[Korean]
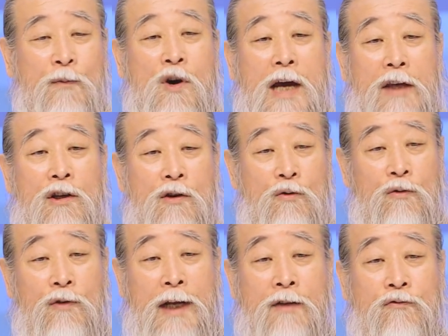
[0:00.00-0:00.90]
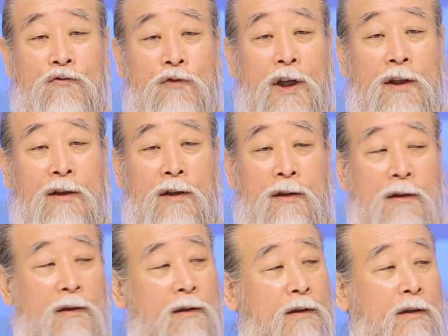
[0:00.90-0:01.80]
무언가 연구를 할 수 있는
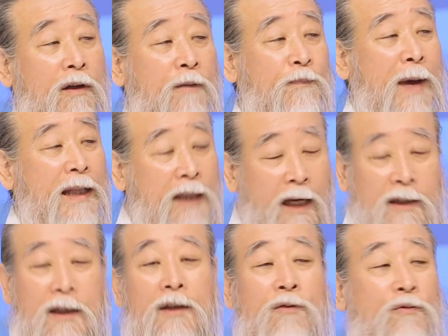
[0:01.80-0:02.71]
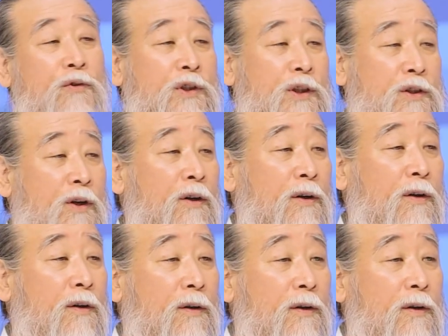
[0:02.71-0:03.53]
그런 바탕이 이루어지죠.